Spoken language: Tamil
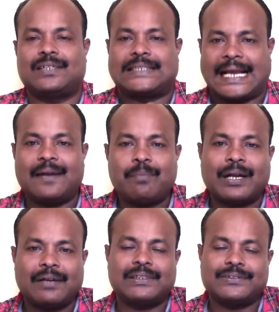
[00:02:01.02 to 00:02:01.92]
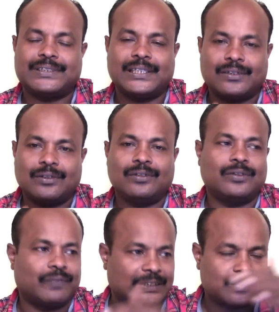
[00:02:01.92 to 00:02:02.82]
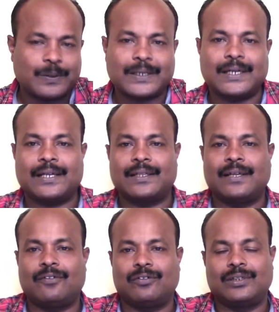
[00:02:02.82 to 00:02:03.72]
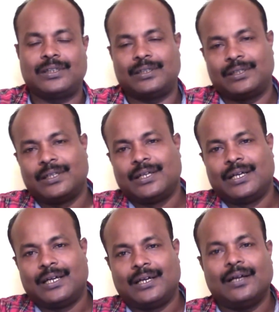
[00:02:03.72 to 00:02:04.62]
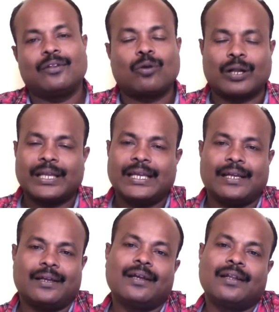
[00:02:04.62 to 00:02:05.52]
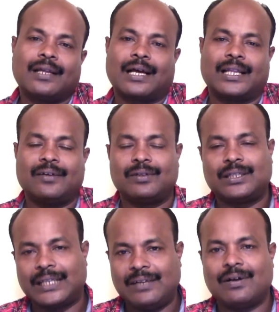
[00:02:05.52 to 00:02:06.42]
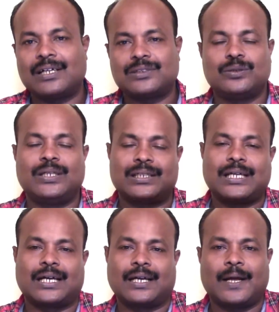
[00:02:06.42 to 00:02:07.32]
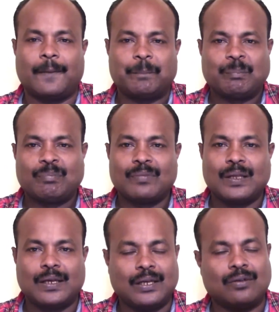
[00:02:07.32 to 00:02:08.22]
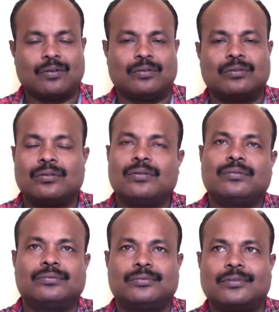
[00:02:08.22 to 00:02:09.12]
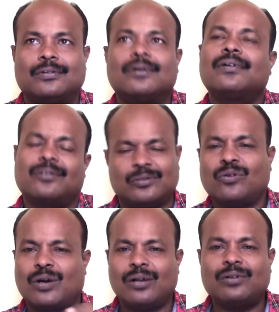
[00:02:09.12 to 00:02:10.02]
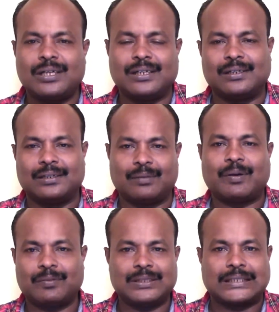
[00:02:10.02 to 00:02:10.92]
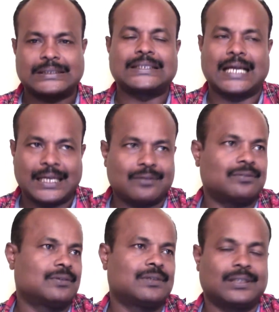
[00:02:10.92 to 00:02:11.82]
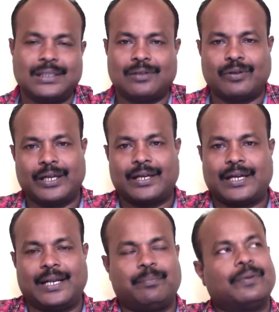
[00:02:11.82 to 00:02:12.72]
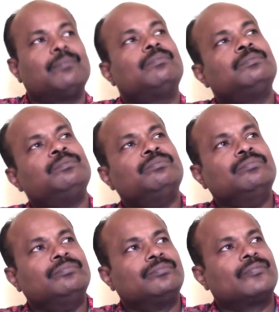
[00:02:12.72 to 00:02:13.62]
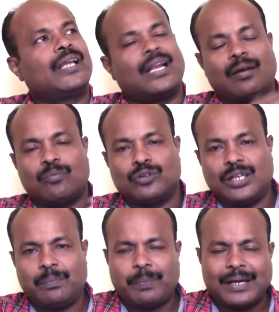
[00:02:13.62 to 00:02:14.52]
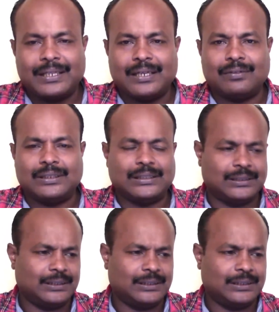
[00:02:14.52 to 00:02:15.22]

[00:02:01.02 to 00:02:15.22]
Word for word: இந்த செகண்ட் பார்ட்டில் வச்ச விஷயத்தை வந்து அந்த ஃபஸ்ட் பார்ட்லேருந்தே இவங்க வந்து தொடங்கி இந்த கதையை வந்து தெளிவாக சொல்லியிருந்தாங்கன்னா இன்னும் ஓரளவுக்கு இந்த படம் வந்து சக்ஸஸ் ஆகிருக்கும்ன்றது என்னுடைய கணிப்பு ஏன்னா முதல் பாதியில் வந்து